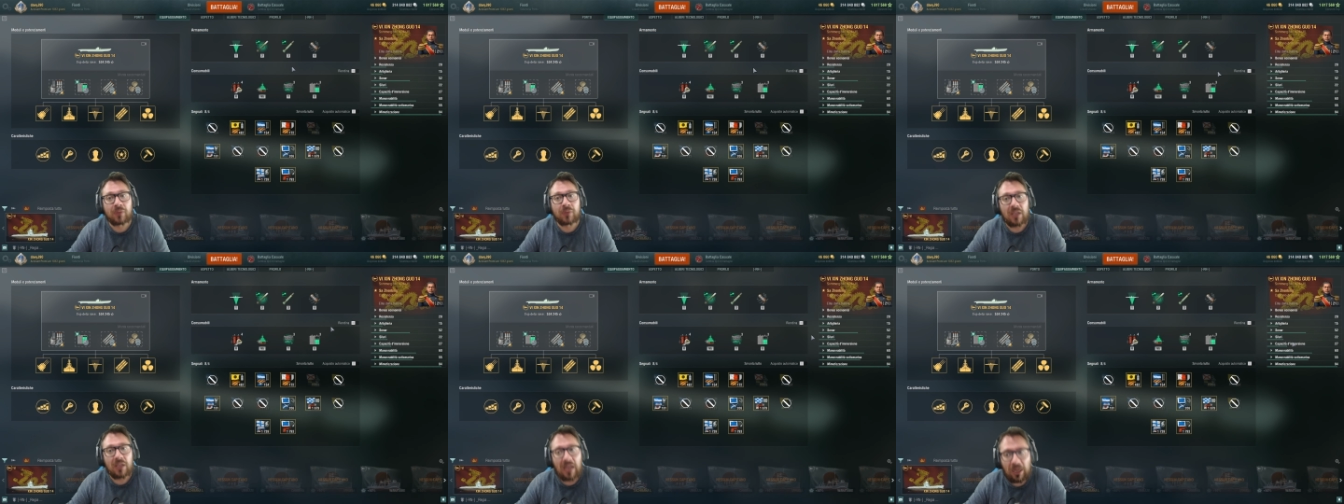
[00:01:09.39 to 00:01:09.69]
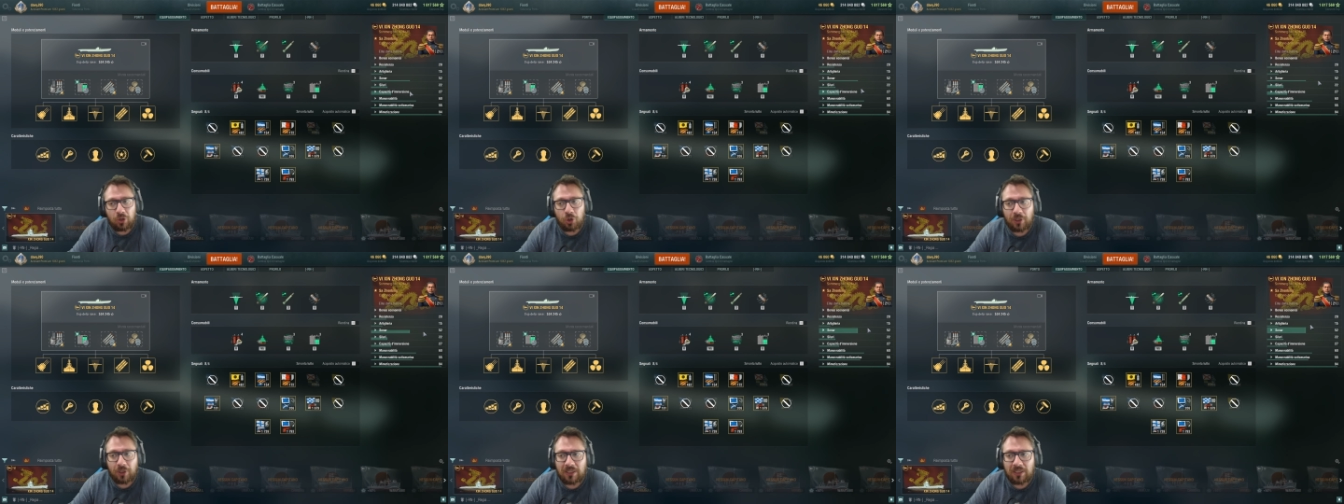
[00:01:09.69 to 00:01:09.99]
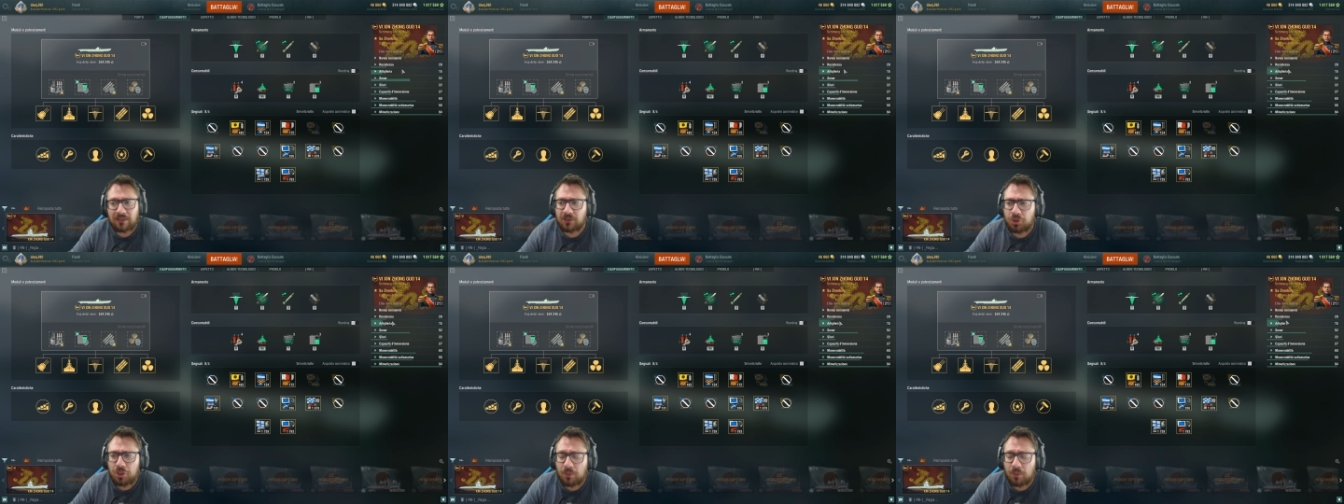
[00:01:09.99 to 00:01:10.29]
Allora,
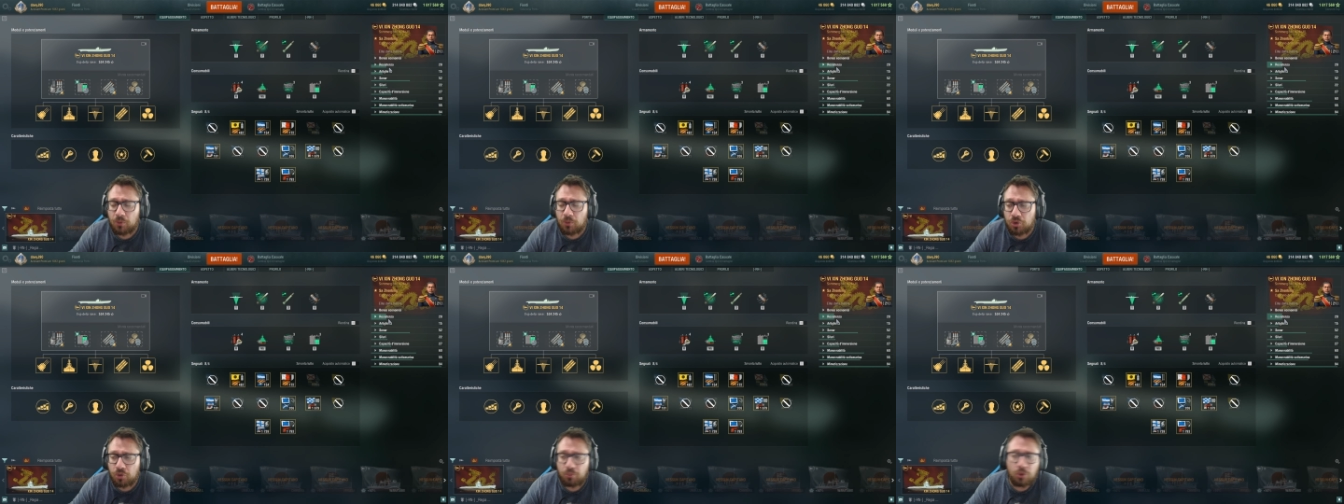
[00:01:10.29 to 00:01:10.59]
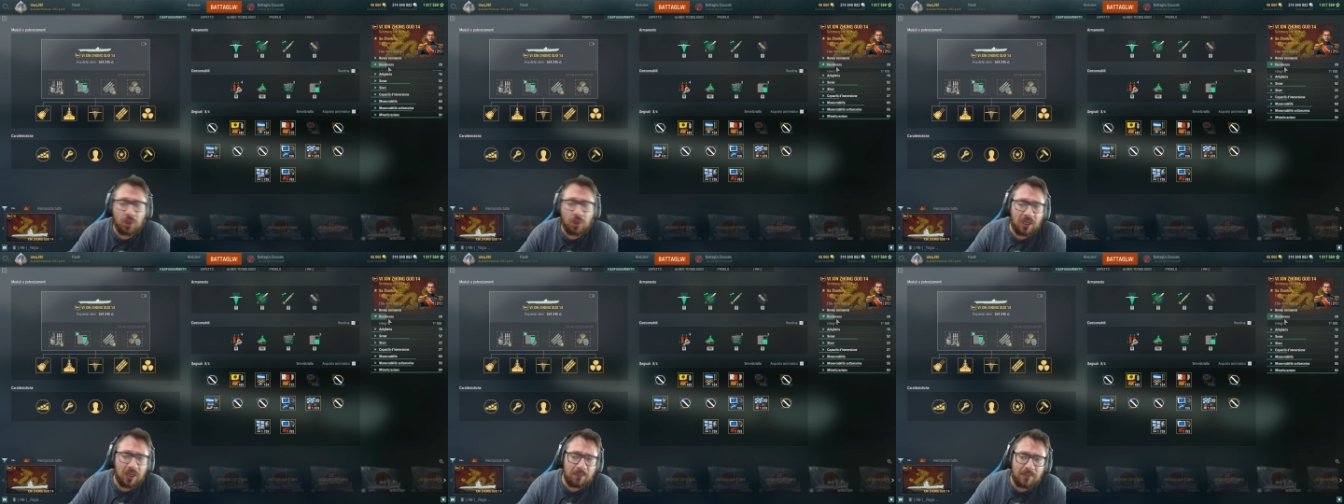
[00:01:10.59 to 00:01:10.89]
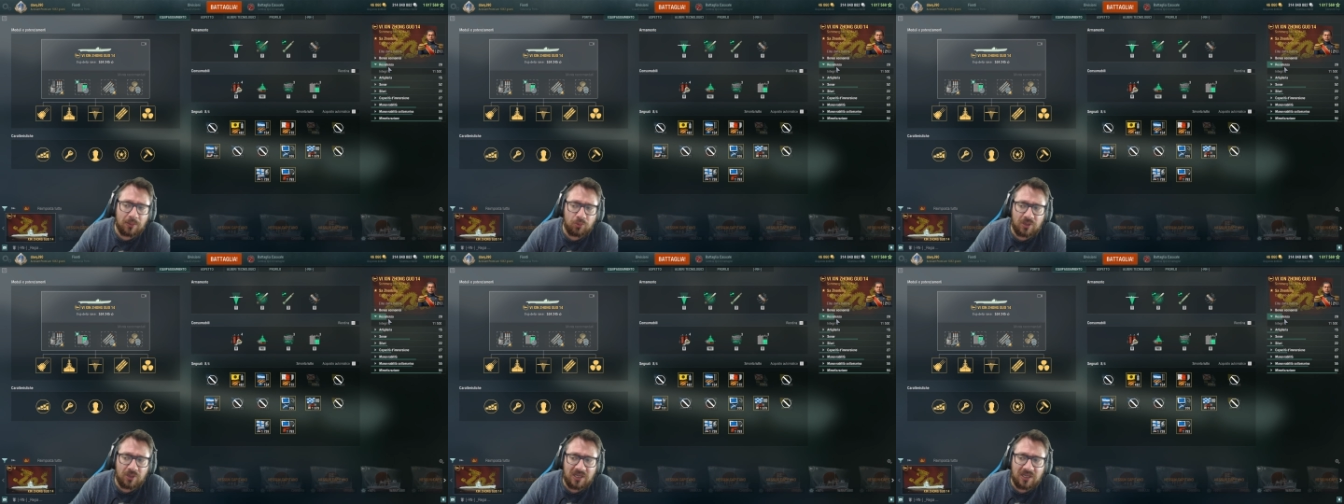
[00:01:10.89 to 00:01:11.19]
diciamo subito che
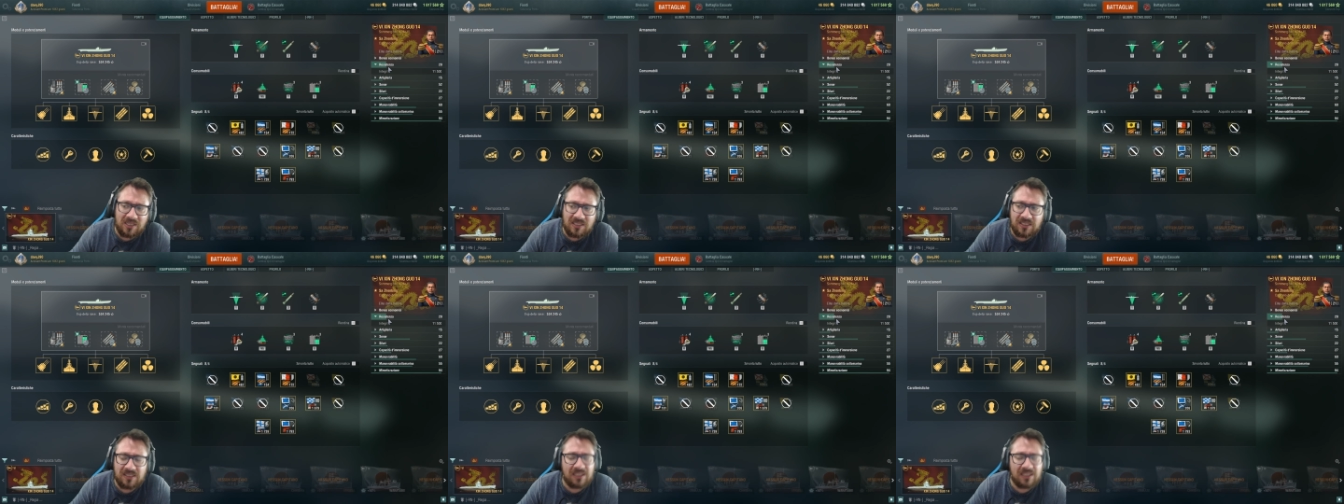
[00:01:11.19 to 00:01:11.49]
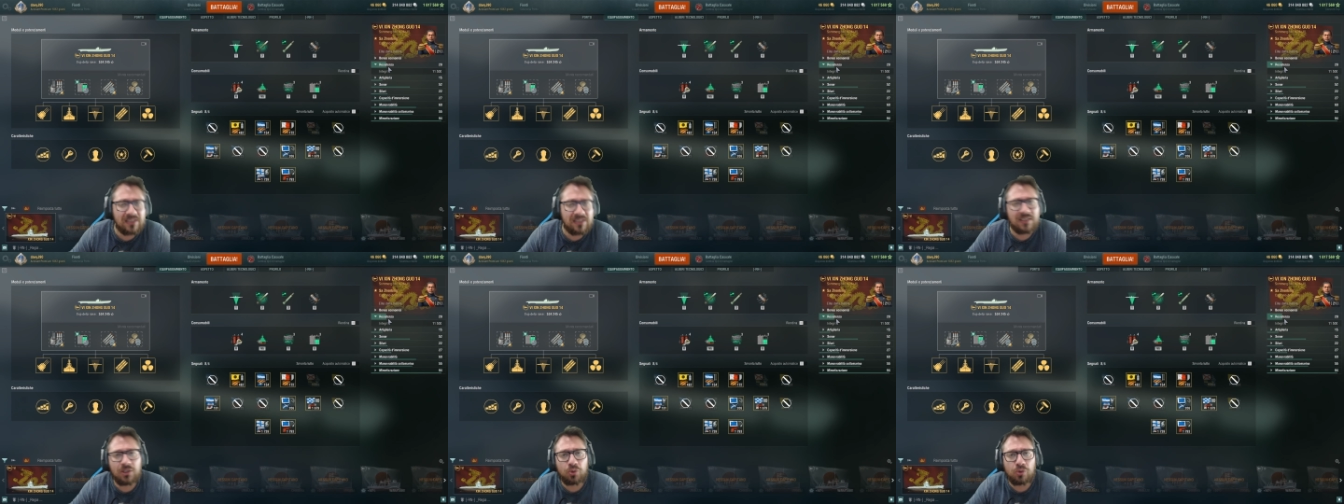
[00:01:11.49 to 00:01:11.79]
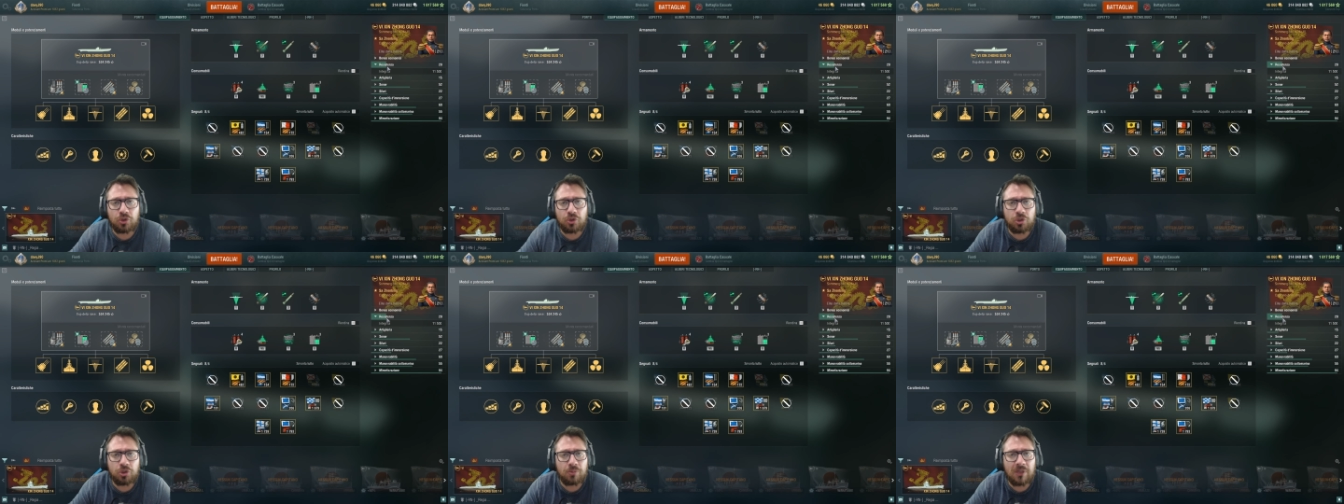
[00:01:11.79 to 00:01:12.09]
abbiamo una resistenza di
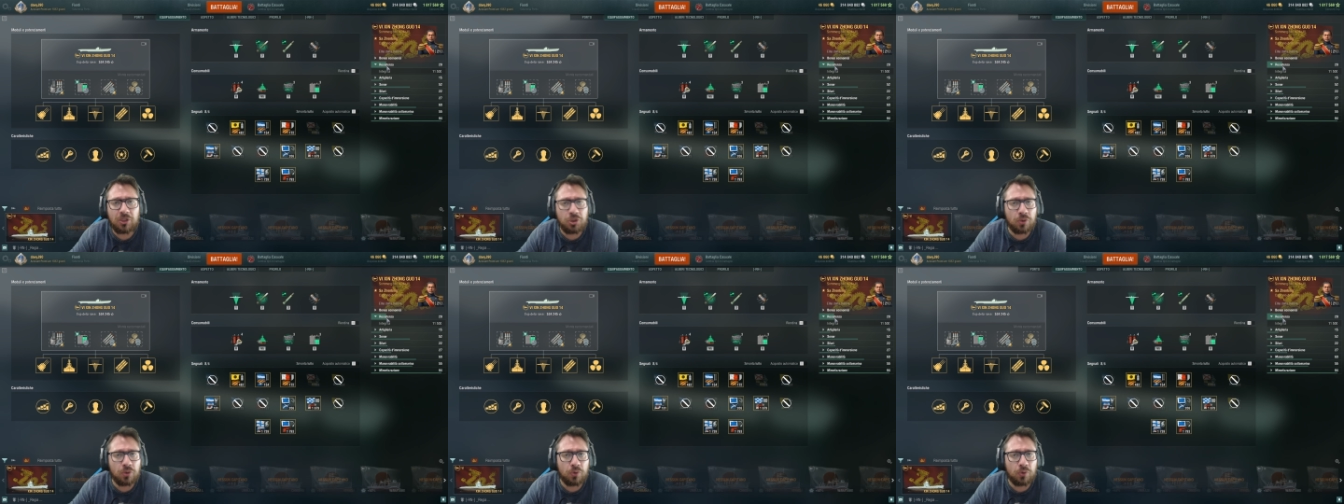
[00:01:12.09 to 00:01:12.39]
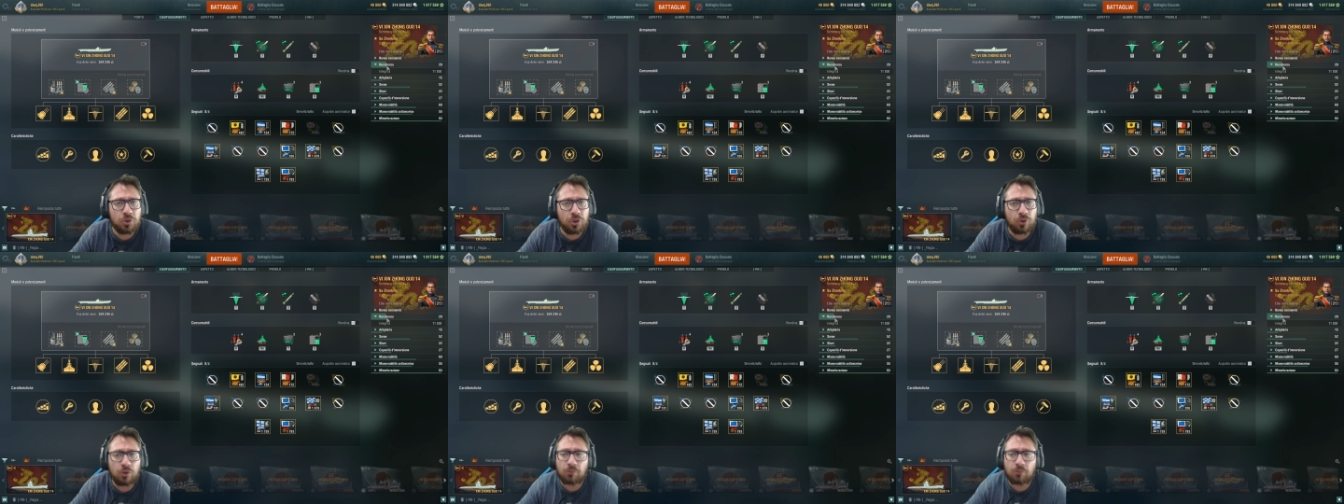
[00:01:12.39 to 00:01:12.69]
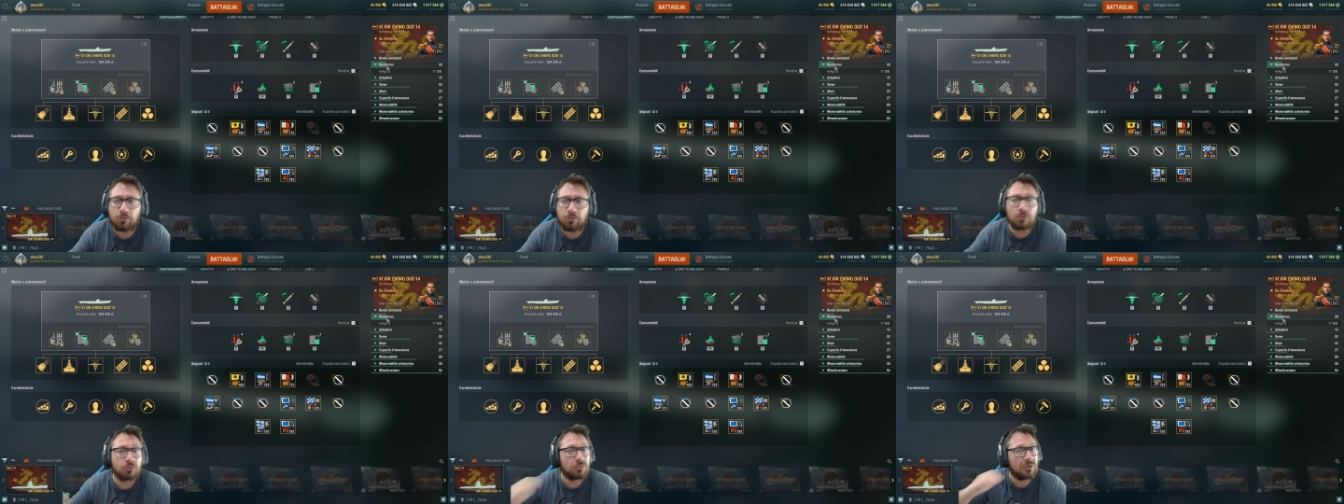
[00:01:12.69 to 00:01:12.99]
11.500
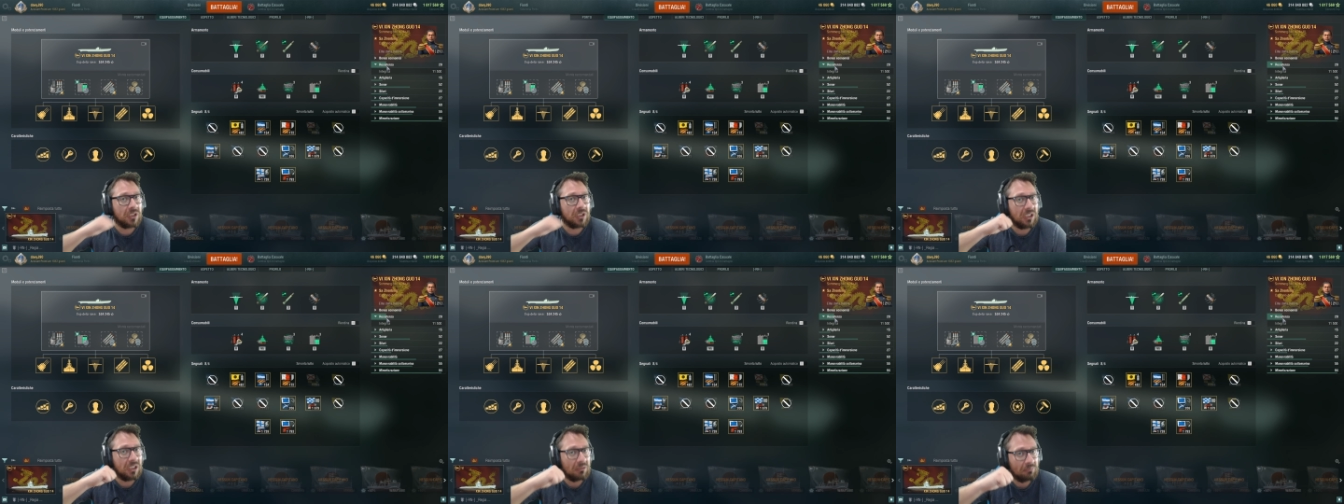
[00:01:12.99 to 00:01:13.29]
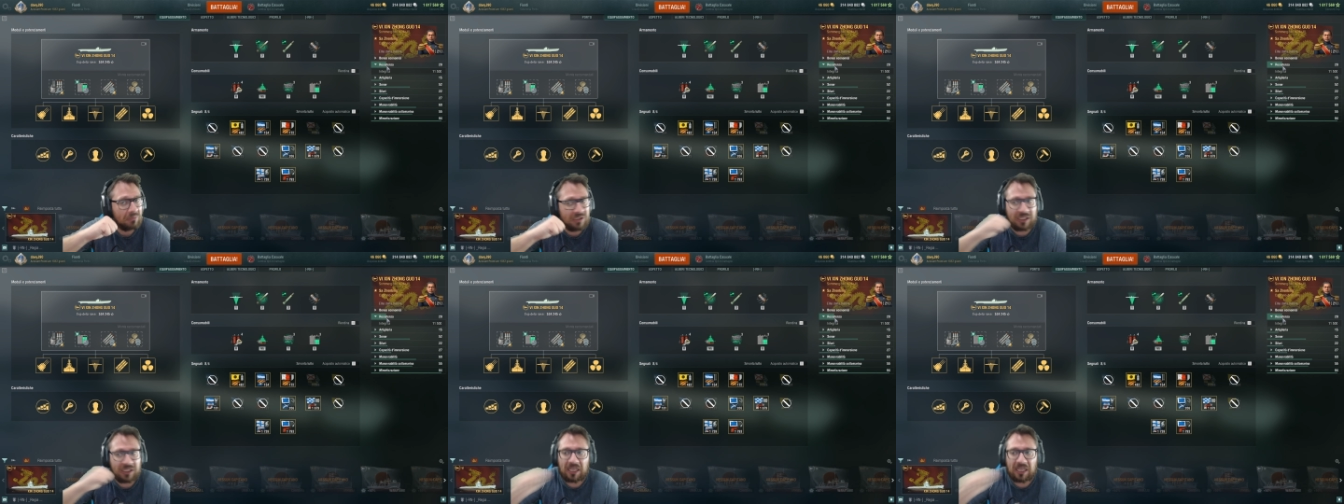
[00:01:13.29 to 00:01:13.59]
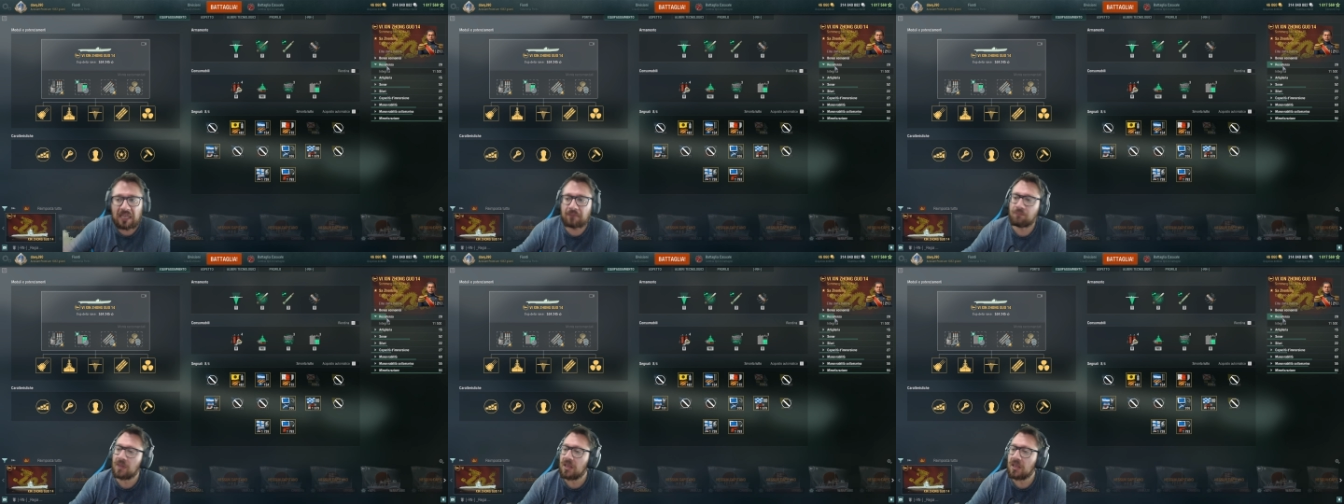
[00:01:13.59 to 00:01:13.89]
punti, Ti è...